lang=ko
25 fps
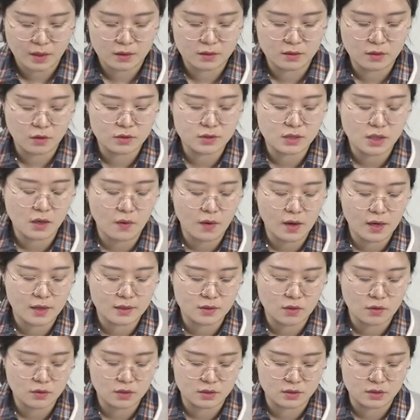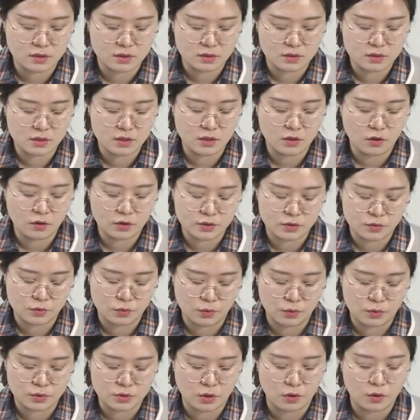그런 상황에서 그는
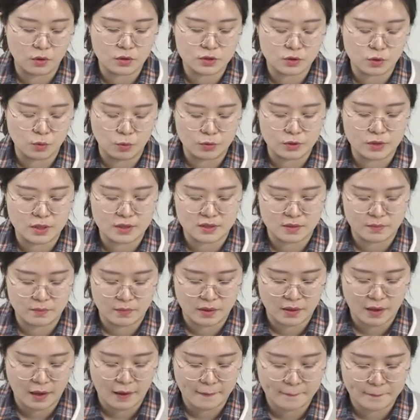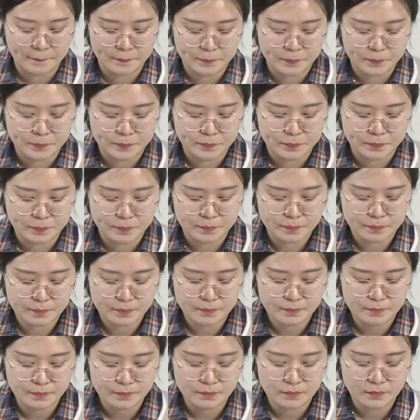이러지도 저러지도 못했습니다.
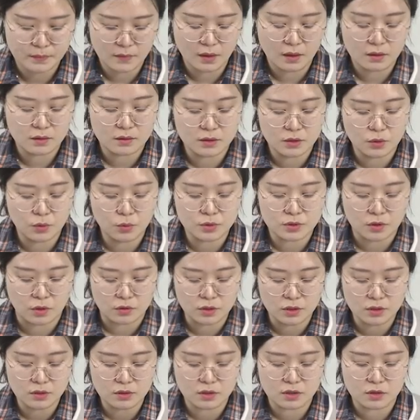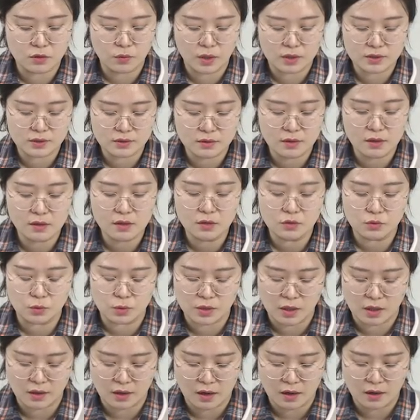그리고 저는 그와 신나게
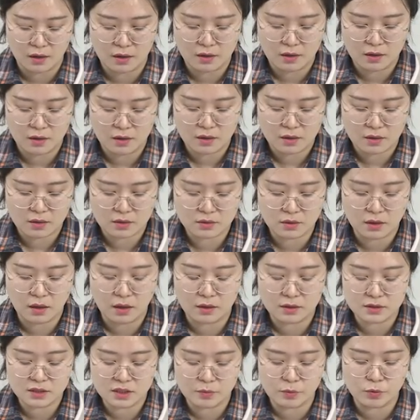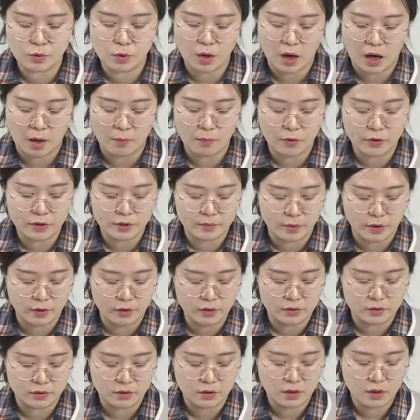놀다가 그가 집으로
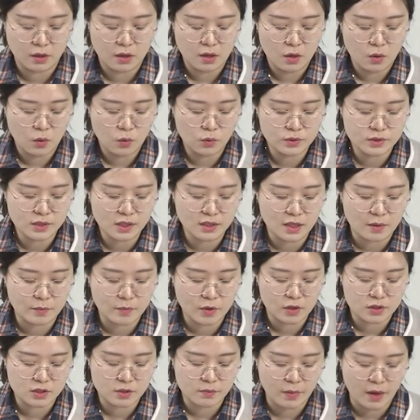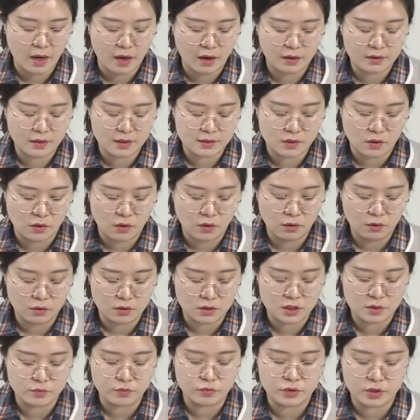가버리면 혼자 남겨진 방 안에서
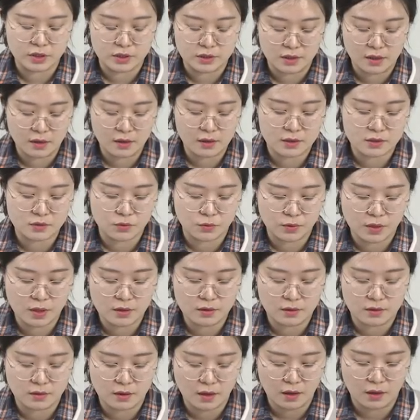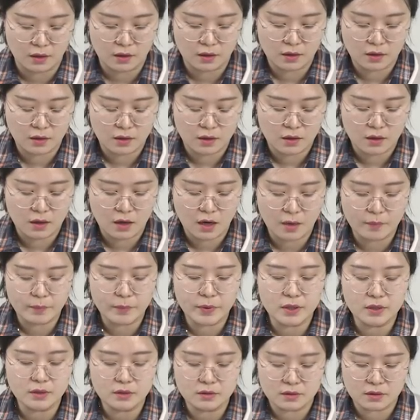기분이 이상해지곤 했는데
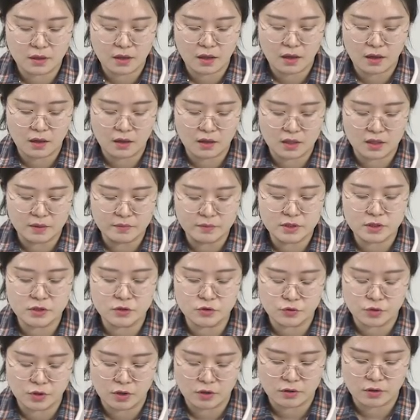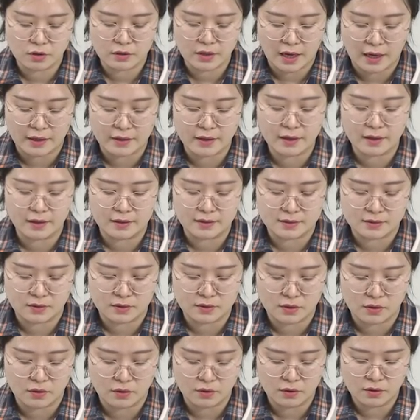하필 그때 임신 중이었던 아내가
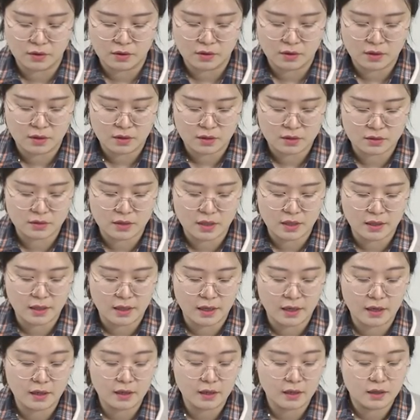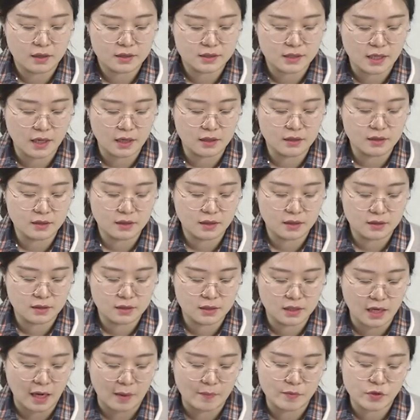있어서 그에게 제가 느끼는
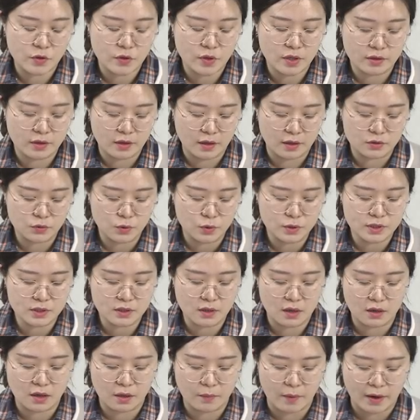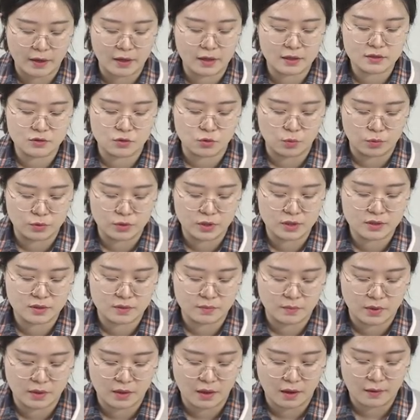이 감정에 대해 솔직하게 말하지도
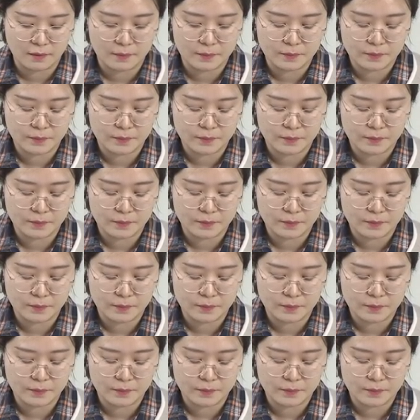못했습니다.